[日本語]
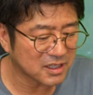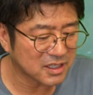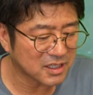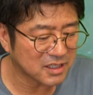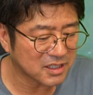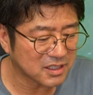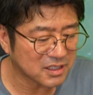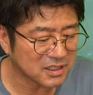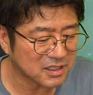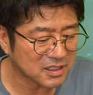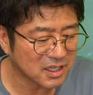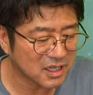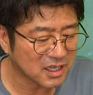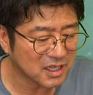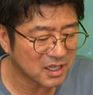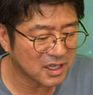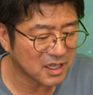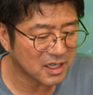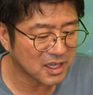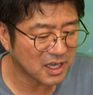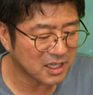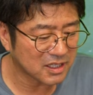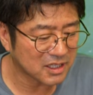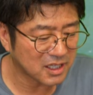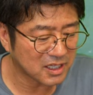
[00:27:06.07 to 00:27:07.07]
きて
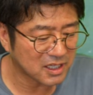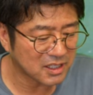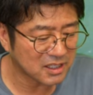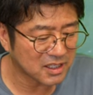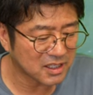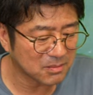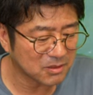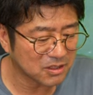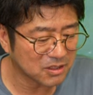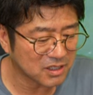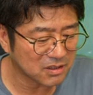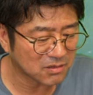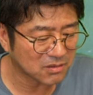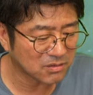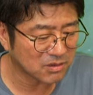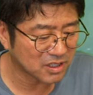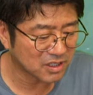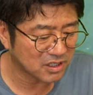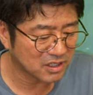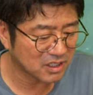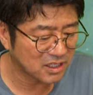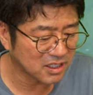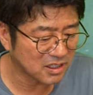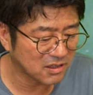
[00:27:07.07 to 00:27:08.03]
離れてみた時に